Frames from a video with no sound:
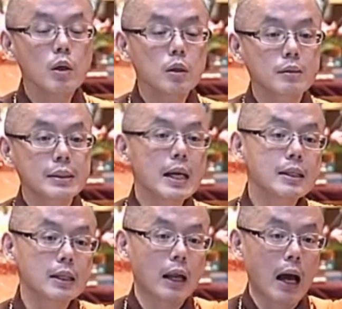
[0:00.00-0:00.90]
确从
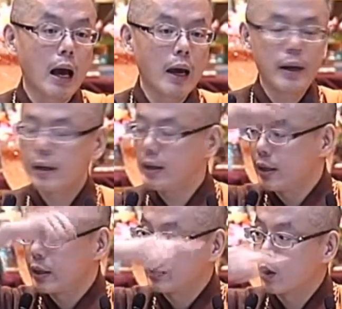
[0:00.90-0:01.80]
站起来
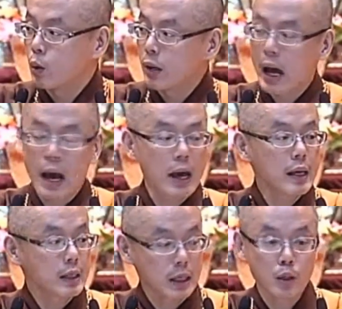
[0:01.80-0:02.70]
有
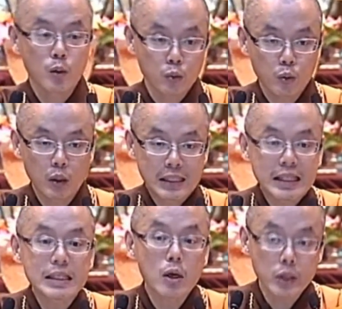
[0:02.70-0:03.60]
来也有去，
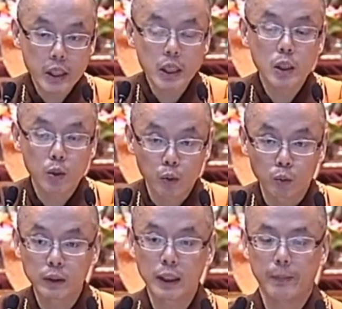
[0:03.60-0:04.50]
这叫世
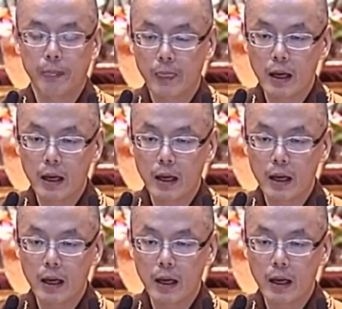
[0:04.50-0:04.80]
俗谛。《